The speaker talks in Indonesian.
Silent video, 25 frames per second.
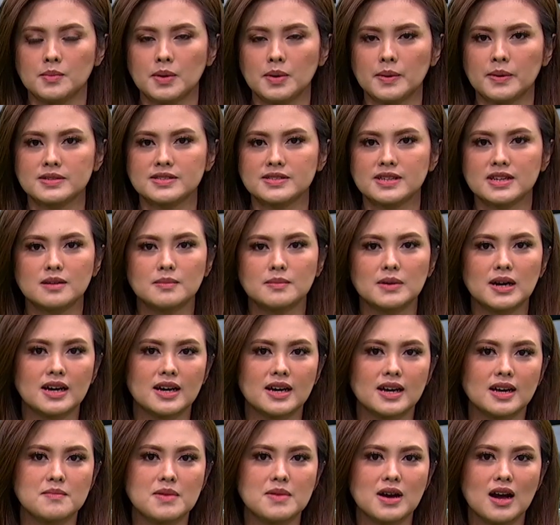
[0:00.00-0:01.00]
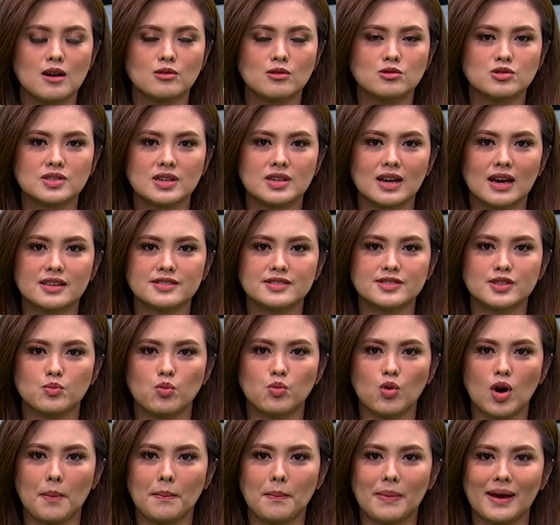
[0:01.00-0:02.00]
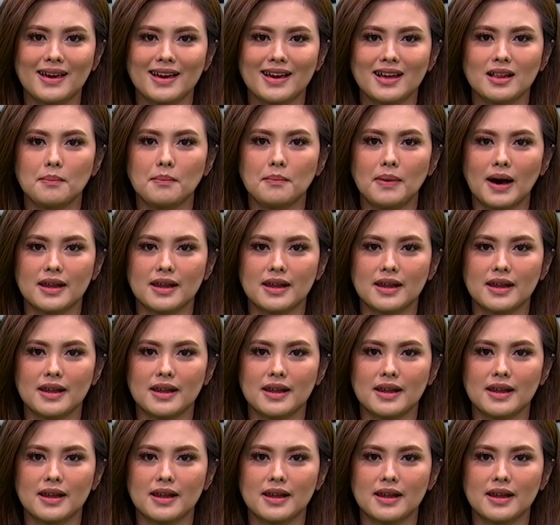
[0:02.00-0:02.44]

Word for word: Pemirsa kebakaran menghanguskan sebuah bengkel